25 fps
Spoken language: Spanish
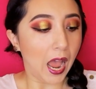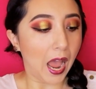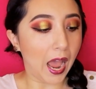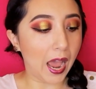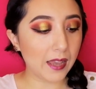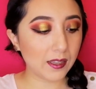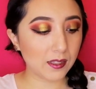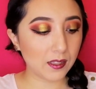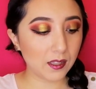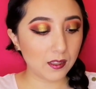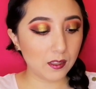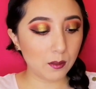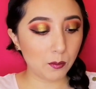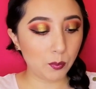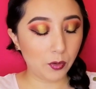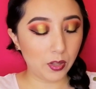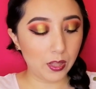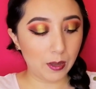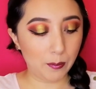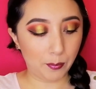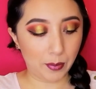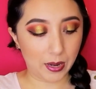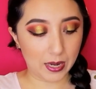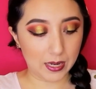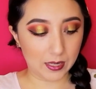a este tipo
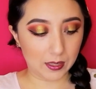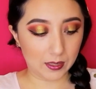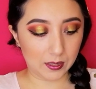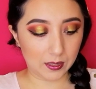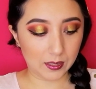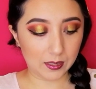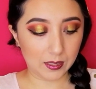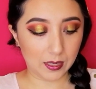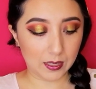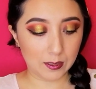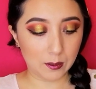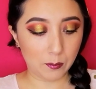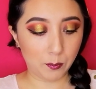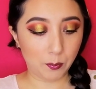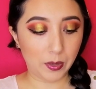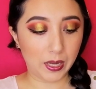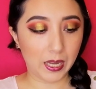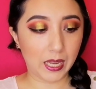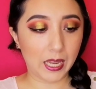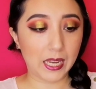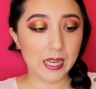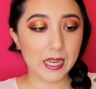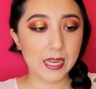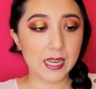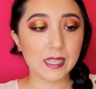de paletas así
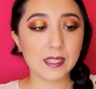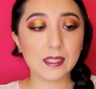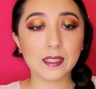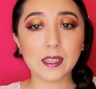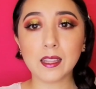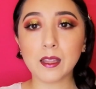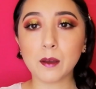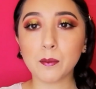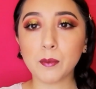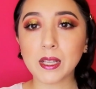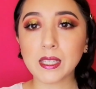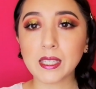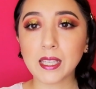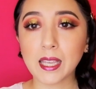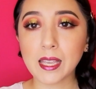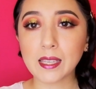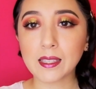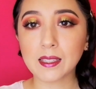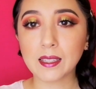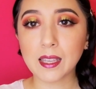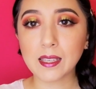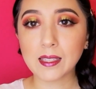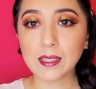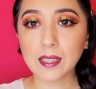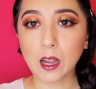pequeñas, nada más que
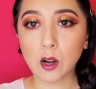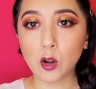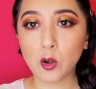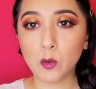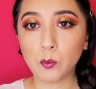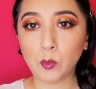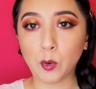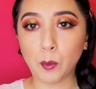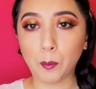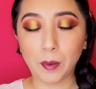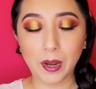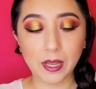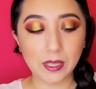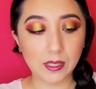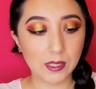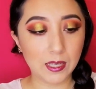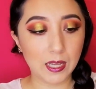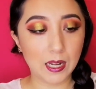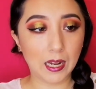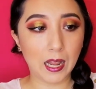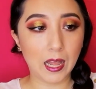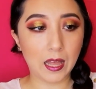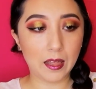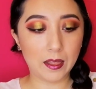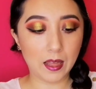esta está como más
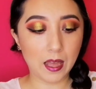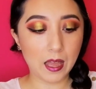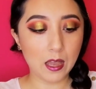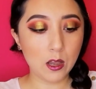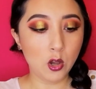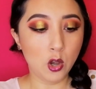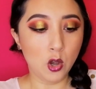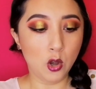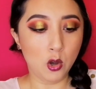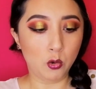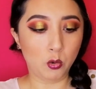delgada.